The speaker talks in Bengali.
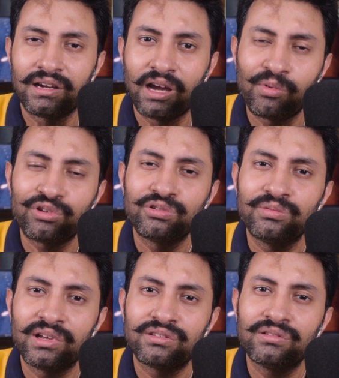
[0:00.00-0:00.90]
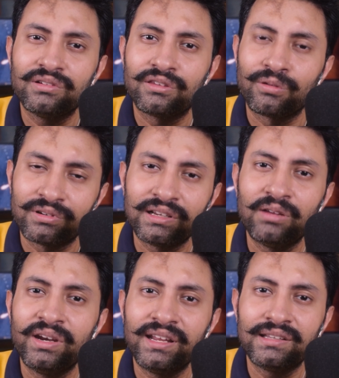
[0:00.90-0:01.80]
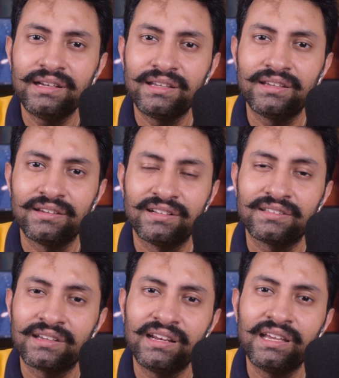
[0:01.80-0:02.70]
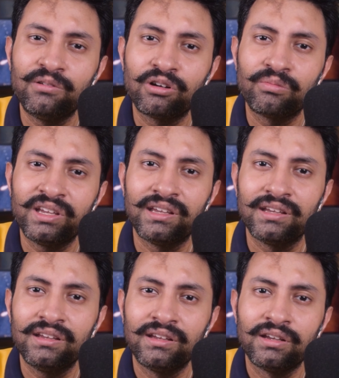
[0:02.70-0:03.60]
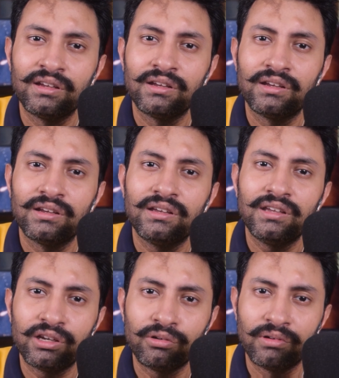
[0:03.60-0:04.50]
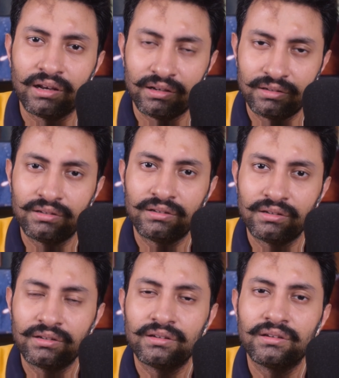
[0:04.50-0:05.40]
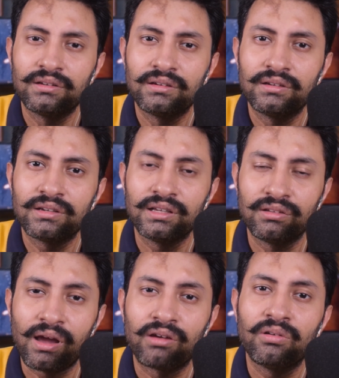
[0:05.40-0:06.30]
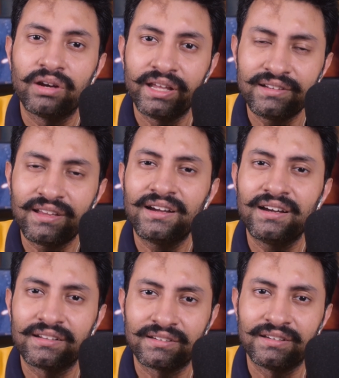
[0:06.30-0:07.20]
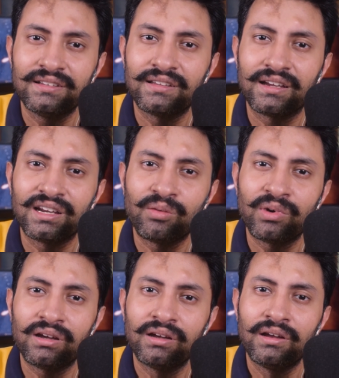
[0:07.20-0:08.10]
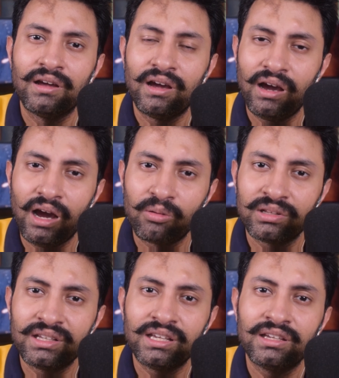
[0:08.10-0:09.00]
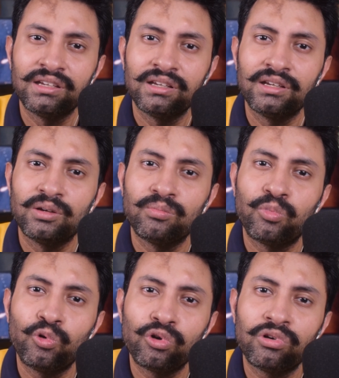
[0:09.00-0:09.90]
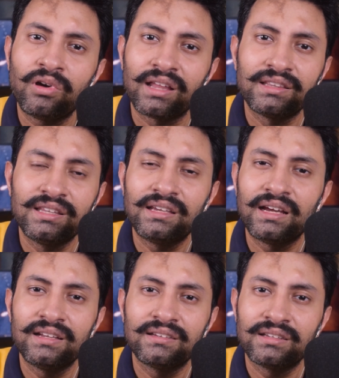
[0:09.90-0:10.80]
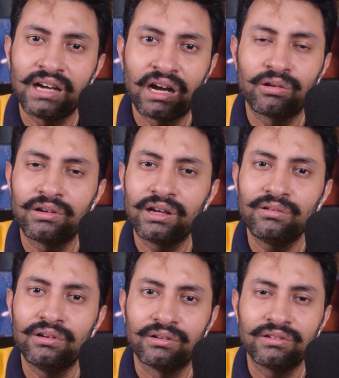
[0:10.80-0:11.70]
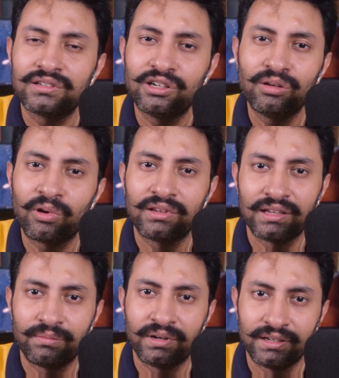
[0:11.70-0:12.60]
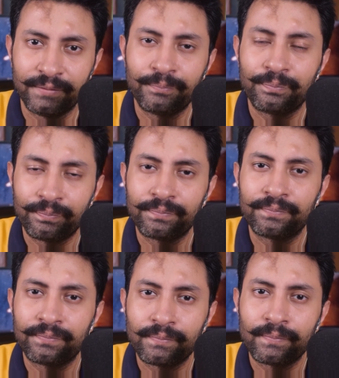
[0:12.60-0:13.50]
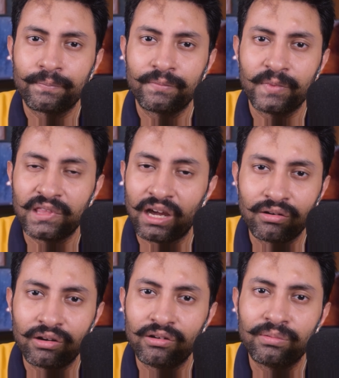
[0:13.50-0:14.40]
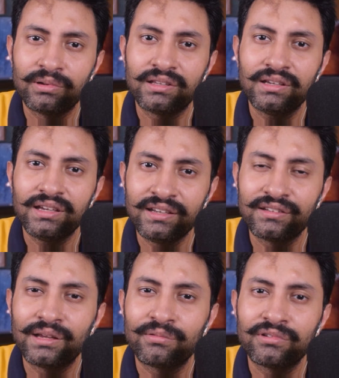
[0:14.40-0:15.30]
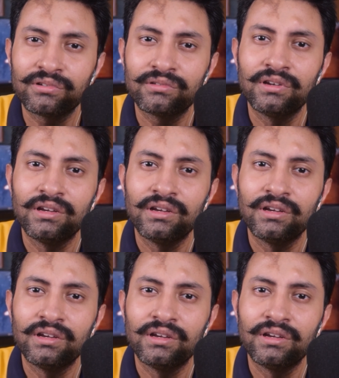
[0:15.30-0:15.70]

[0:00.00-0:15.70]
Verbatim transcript: আমরা শুধুমাত্র এই সোশ্যাল মিডিয়াতে লিখি যে ছেলে এবং মেয়ে ইকুয়াল কিন্তু এখন অনেক জায়গা আছে যেখানে আমরা আমাদের এই পুরনো আদিকালে যে ধারণাগুলো সেগুলো বদলাতে পারিনি ধারণাগুলো বলতে এই যে যেমন ধরুন